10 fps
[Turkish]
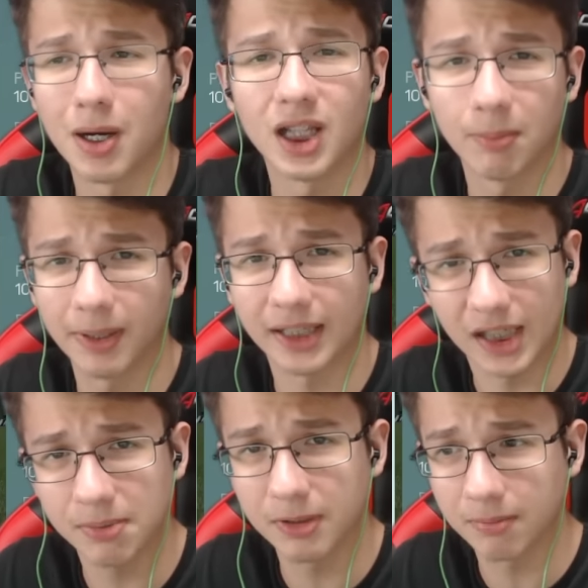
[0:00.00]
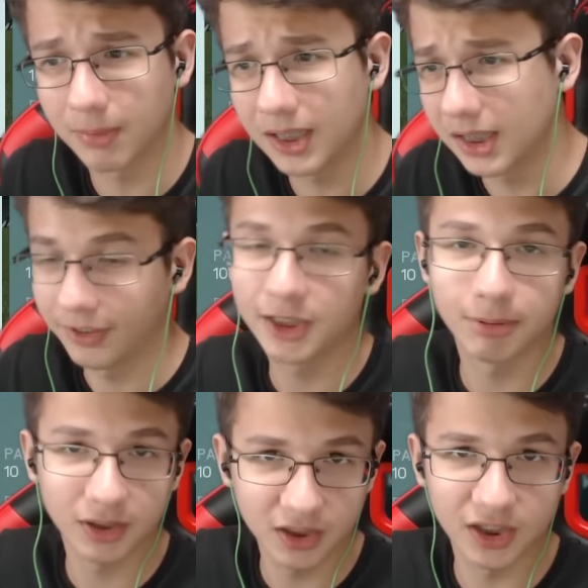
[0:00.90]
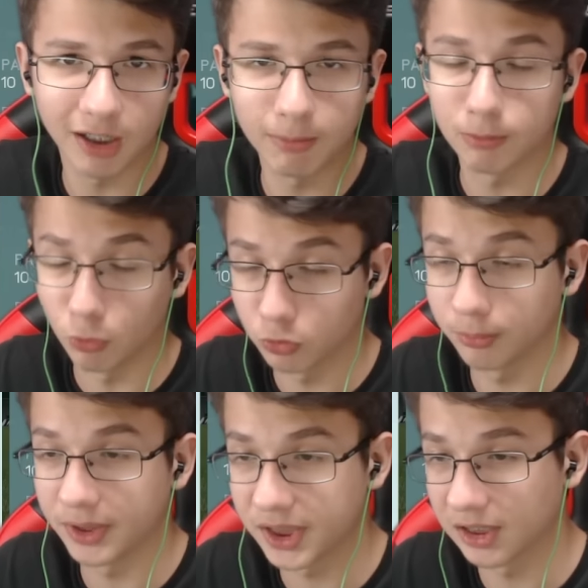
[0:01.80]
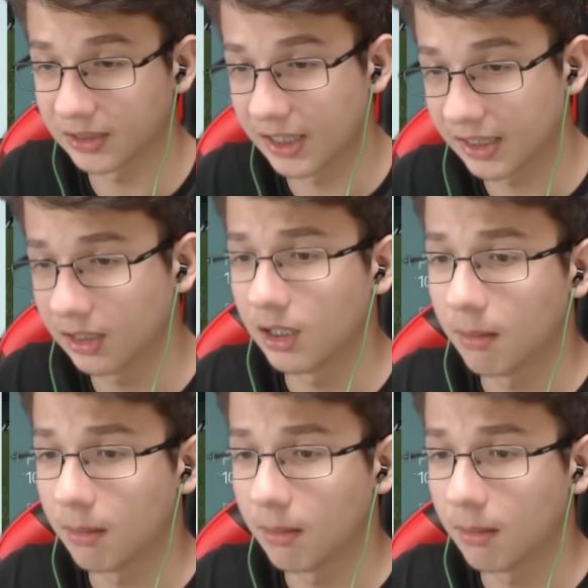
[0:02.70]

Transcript: pahalı paket açmadım ben ve hiçbir şey de çıkaramadım 35K'lıklardan.